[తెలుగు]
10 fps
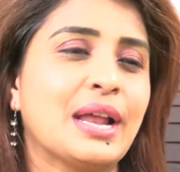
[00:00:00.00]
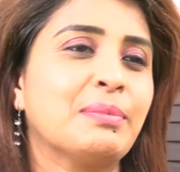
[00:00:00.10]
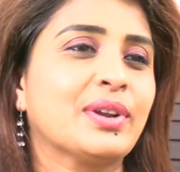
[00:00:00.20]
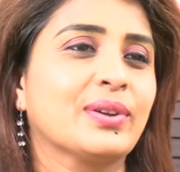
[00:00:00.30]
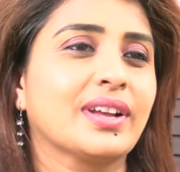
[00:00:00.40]

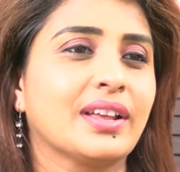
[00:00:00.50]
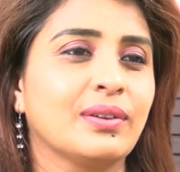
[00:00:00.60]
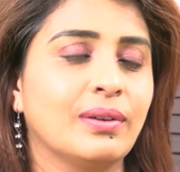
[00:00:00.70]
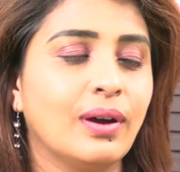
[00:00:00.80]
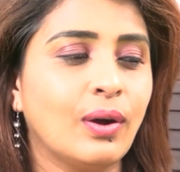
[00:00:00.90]
రామారావు
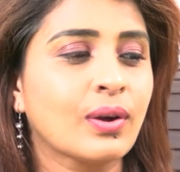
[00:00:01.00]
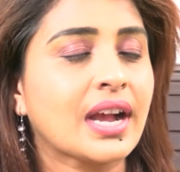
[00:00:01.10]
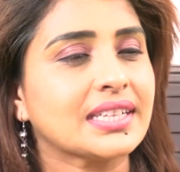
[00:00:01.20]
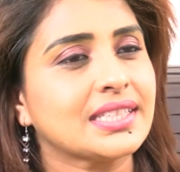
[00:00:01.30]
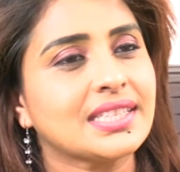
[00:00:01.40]
గారు
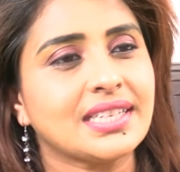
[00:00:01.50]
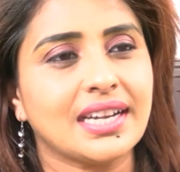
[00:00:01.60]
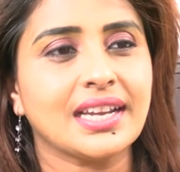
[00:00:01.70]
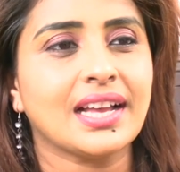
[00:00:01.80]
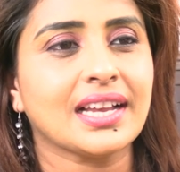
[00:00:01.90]
ఒక
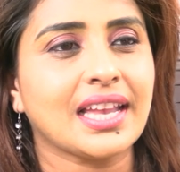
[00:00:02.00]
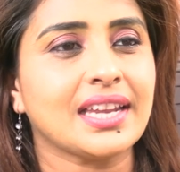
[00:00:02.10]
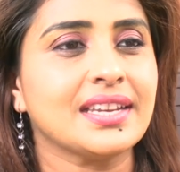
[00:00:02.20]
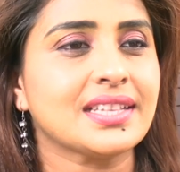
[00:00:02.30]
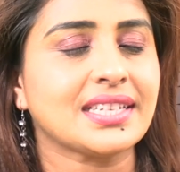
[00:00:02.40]
అసిస్టెంట్ గా
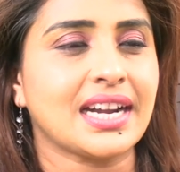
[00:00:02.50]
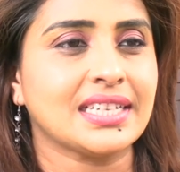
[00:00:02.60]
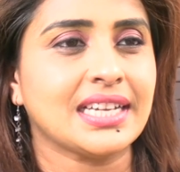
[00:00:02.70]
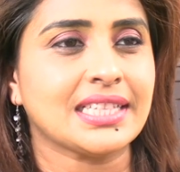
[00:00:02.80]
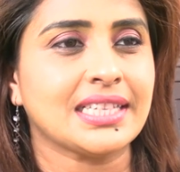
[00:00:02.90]
కెరీర్
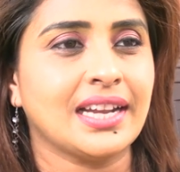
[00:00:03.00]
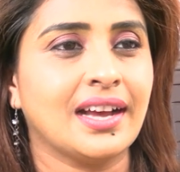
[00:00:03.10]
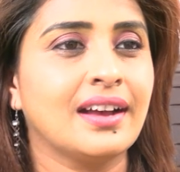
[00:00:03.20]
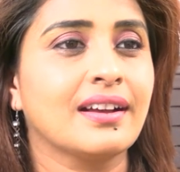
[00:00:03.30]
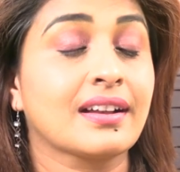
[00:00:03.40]
స్టార్ట్
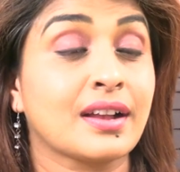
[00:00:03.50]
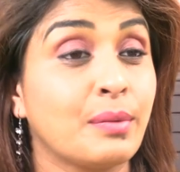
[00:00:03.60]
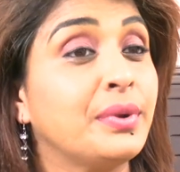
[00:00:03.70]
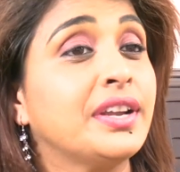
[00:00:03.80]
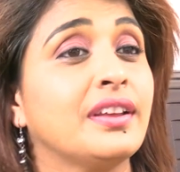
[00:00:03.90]
చేసిన
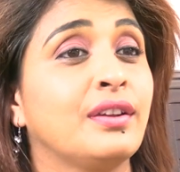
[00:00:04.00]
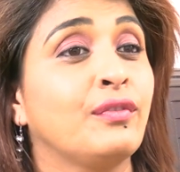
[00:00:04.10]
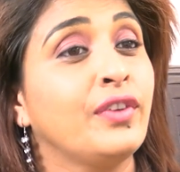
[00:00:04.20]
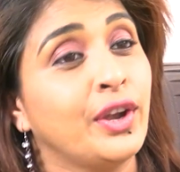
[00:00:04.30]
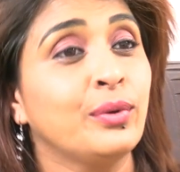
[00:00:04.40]

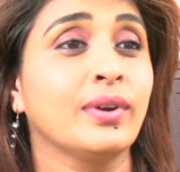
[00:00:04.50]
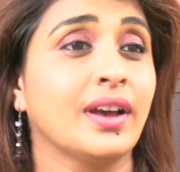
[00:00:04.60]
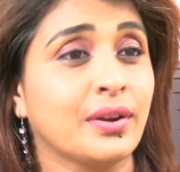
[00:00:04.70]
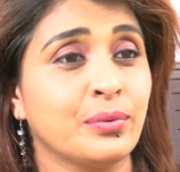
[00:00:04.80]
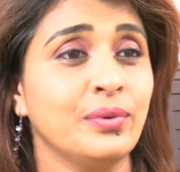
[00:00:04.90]
కమెడియన్ వేణు
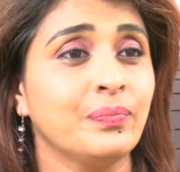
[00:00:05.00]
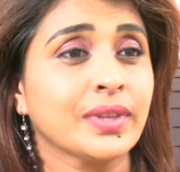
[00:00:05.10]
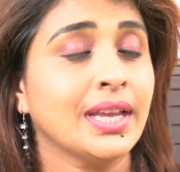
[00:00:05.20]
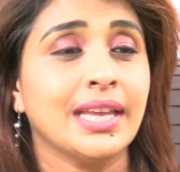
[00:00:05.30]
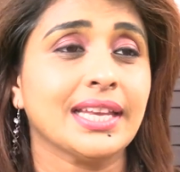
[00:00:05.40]
గారు
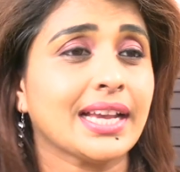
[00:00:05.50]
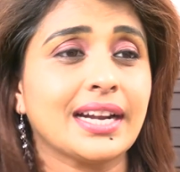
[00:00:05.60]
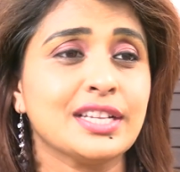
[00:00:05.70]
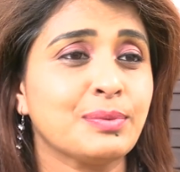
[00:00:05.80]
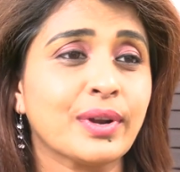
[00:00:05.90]

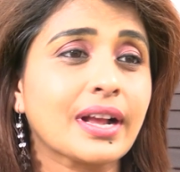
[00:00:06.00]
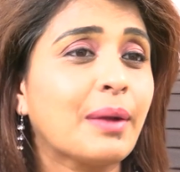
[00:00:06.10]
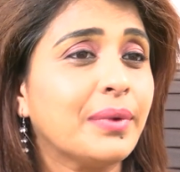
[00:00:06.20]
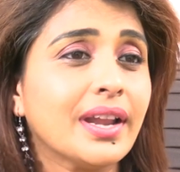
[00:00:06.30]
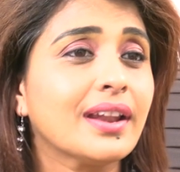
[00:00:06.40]
ఇంకెక్కడి నుంచి మనం
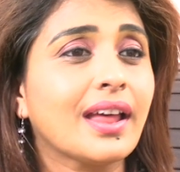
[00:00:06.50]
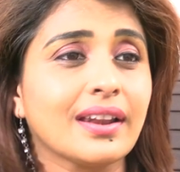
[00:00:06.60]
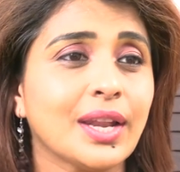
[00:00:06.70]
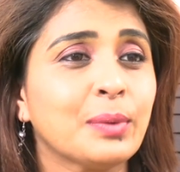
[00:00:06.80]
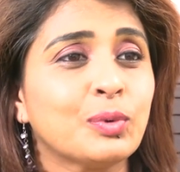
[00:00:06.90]
కమెడియన్
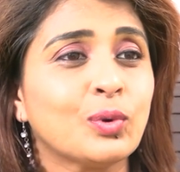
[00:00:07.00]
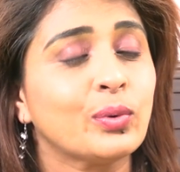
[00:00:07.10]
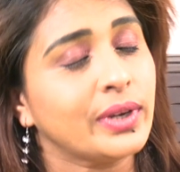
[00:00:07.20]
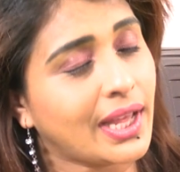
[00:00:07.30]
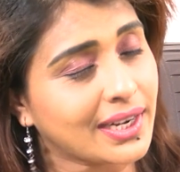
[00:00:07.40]
అనలేము
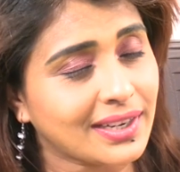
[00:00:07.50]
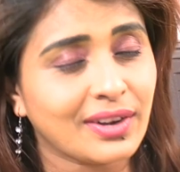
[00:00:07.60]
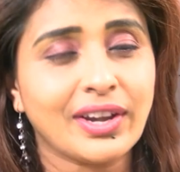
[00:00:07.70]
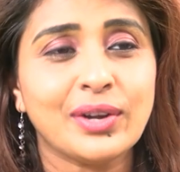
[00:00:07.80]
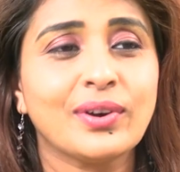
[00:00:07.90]

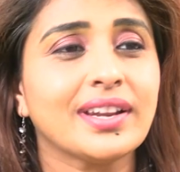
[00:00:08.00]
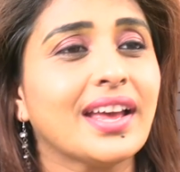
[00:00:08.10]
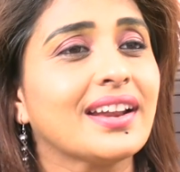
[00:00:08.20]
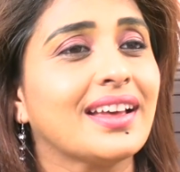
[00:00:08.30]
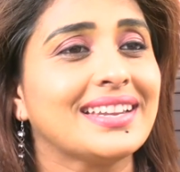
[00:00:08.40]
డైరెక్టర్ వేణు
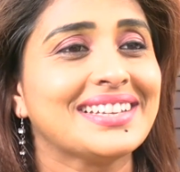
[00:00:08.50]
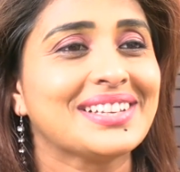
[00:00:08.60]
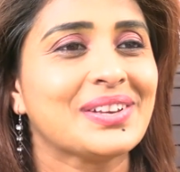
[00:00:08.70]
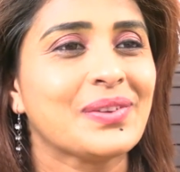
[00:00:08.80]
అనే అనాలి